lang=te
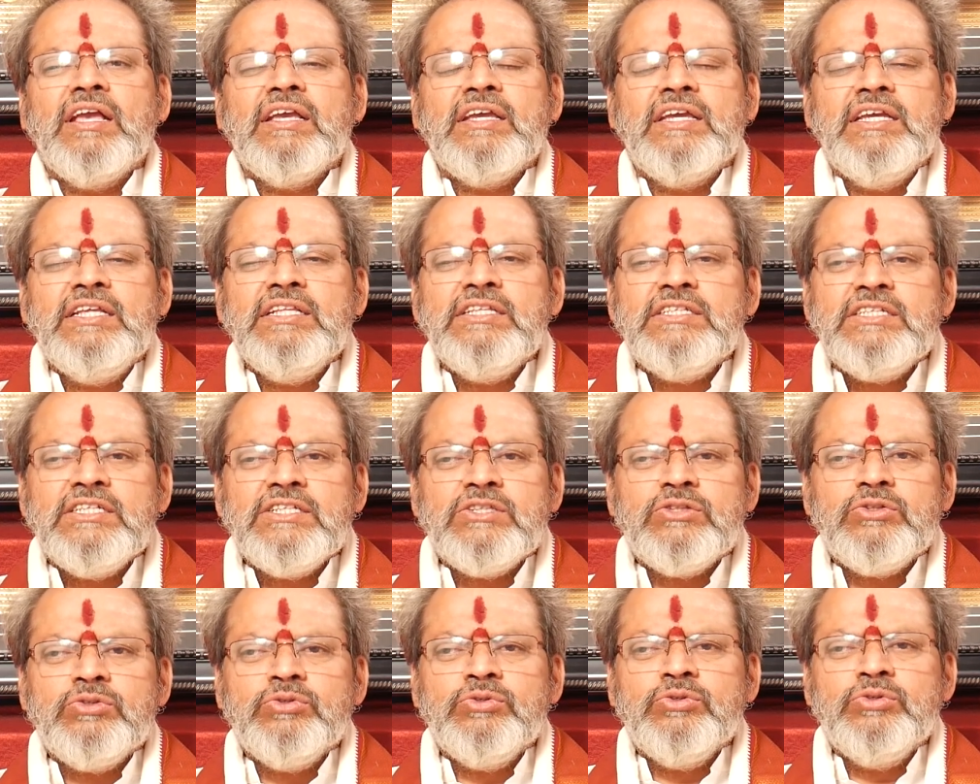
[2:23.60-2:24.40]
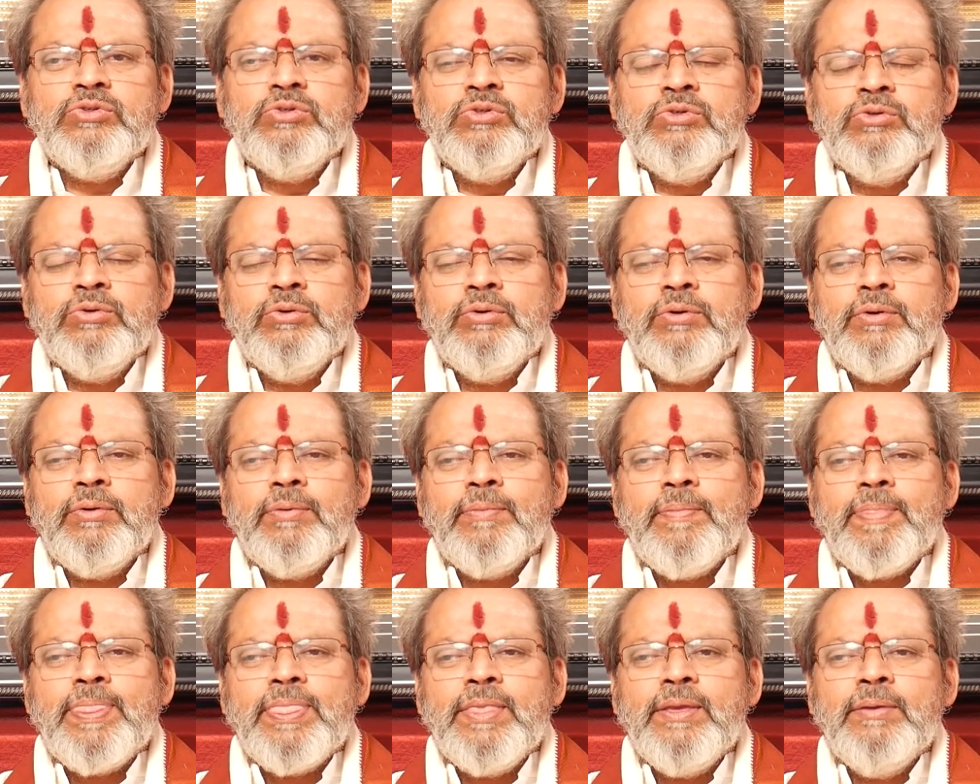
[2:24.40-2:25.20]
కించిత్
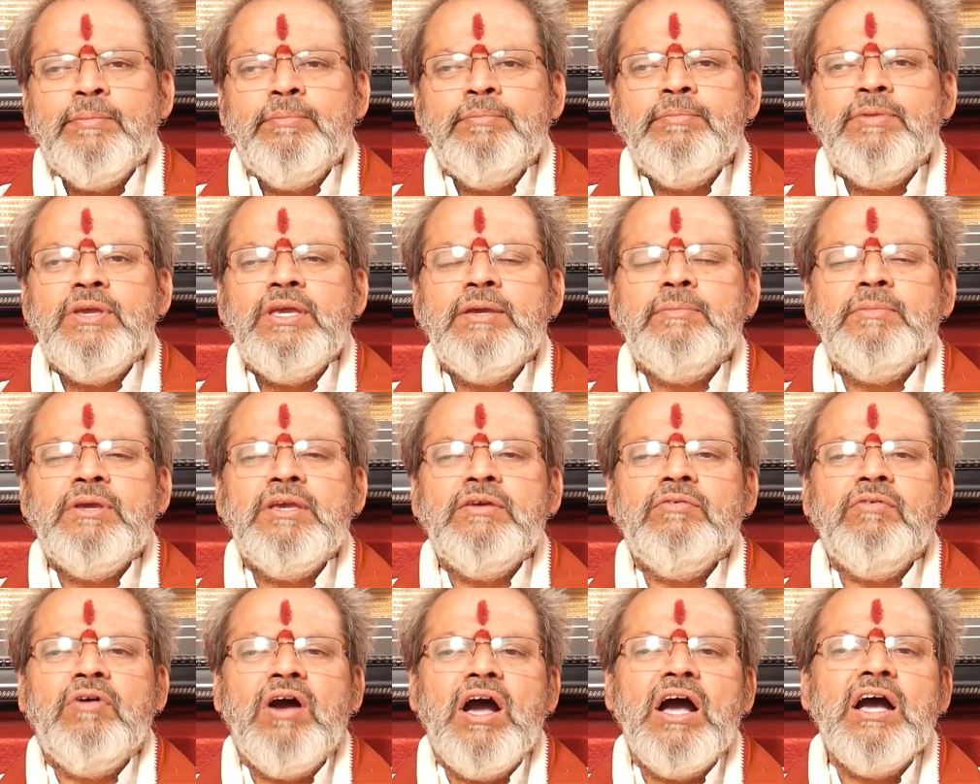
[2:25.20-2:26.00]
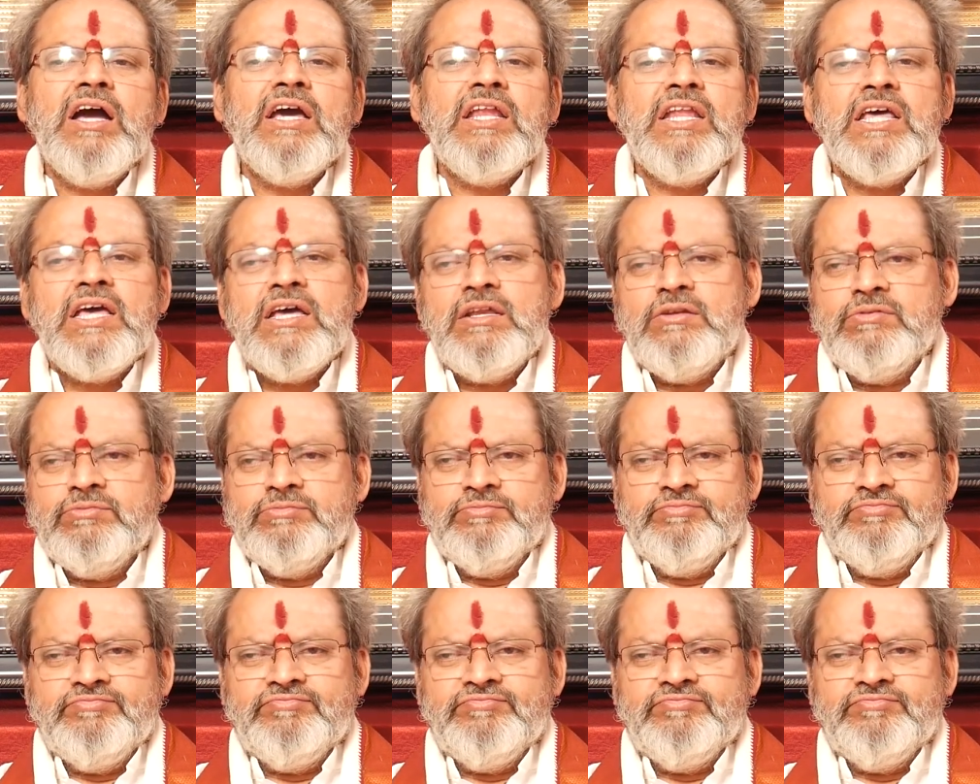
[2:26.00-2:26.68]
మీ మీ వాహనాలు